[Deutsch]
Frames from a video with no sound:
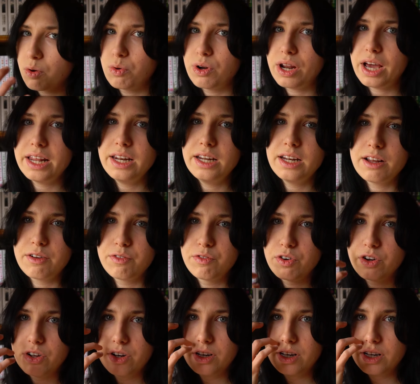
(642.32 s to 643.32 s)
und eine
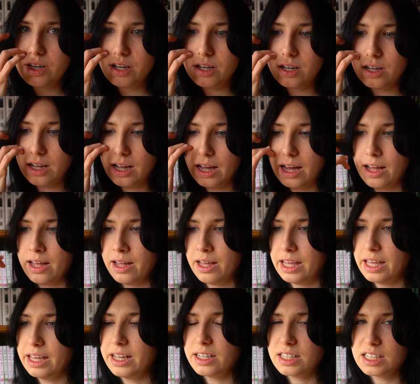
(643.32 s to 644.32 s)
davon
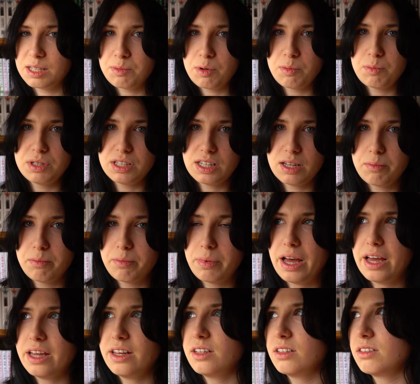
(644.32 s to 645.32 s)
äh, hinkt immer mit ihrem
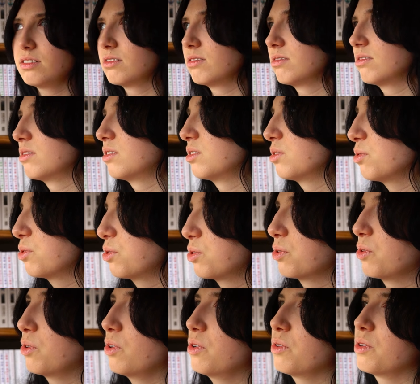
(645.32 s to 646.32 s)
Bein so
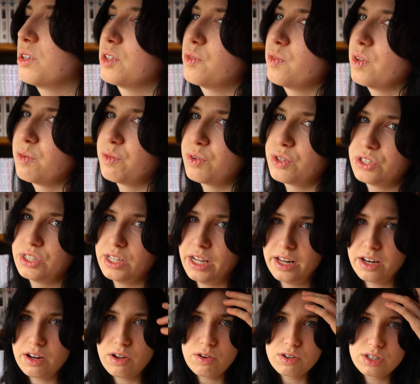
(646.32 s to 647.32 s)
zurück und deswegen wird sie
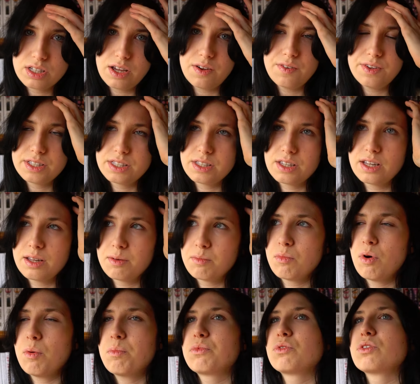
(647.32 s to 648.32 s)
halt auch teilweise
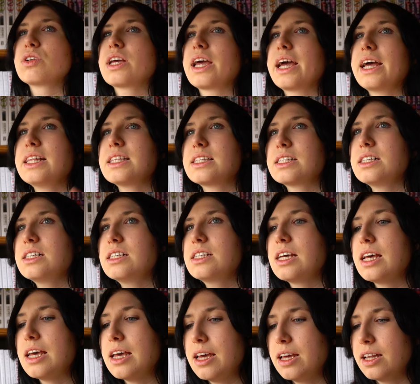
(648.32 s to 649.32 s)
gemobbt und
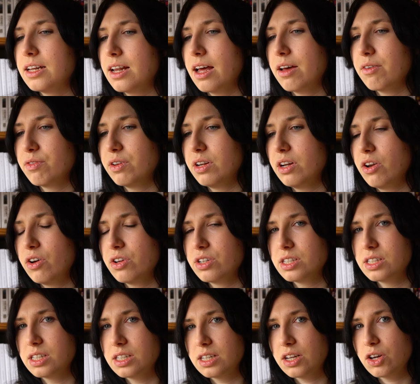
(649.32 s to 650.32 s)
gehänselt, da viele
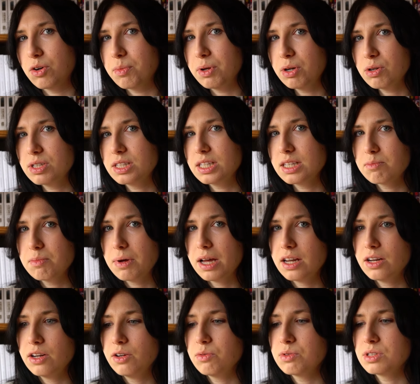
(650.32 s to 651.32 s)
Leute sich darüber lustig
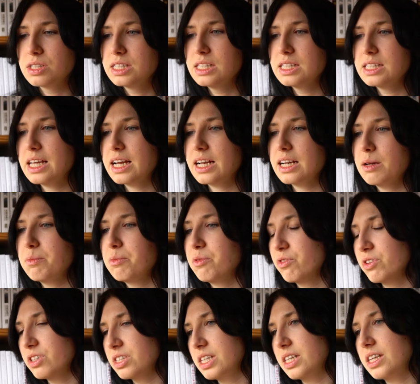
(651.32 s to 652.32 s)
machen. Und sie sagt
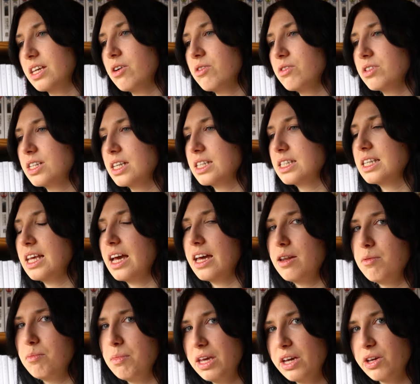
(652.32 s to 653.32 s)
nämlich von sich aus, dass sie
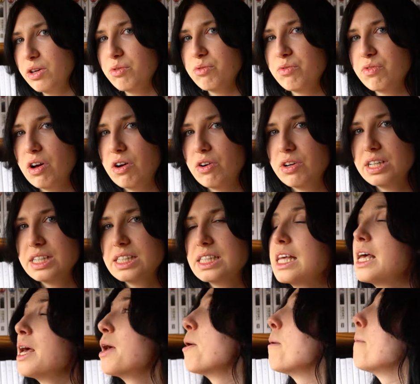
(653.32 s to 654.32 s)
eine Meerjungfrau ist.